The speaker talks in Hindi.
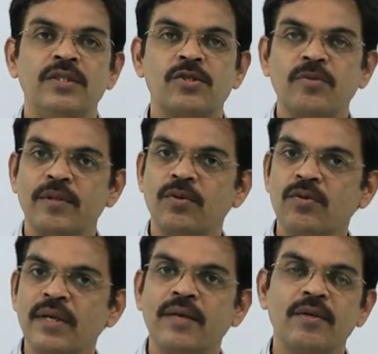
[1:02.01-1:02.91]
जिसको मैं
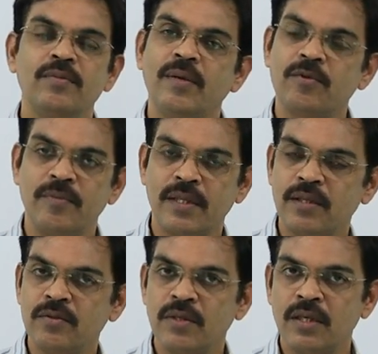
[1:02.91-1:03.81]
दोनों लैंग्वेज में आपको बता
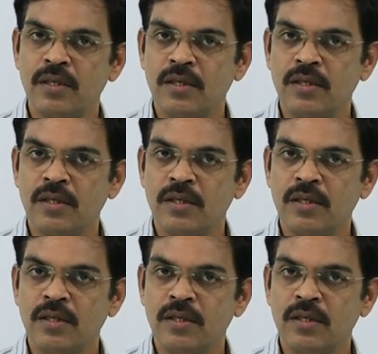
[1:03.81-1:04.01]
दूंगा